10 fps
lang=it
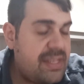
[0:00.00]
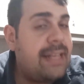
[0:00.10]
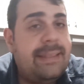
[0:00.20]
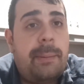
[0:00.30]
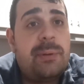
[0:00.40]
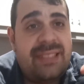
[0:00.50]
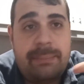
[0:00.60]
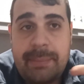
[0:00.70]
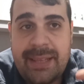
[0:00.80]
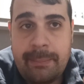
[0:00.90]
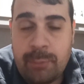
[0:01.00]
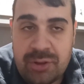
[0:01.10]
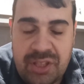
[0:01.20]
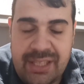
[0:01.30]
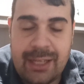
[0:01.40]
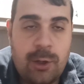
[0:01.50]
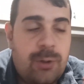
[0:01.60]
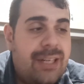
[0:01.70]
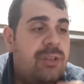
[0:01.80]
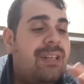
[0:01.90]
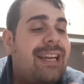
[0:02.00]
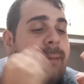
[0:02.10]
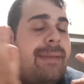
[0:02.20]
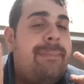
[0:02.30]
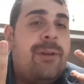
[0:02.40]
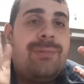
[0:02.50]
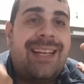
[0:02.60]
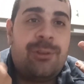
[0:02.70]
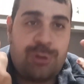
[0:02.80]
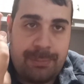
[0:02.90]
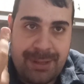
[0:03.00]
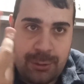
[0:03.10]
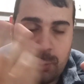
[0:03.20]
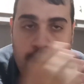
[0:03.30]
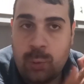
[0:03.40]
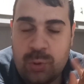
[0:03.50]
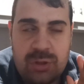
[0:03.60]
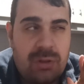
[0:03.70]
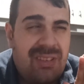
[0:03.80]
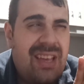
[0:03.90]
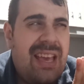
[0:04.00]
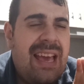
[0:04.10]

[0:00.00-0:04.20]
Anzi, proprio queste bibite in bottiglia ancora non è che mi abbiano tanto sorpreso col gusto.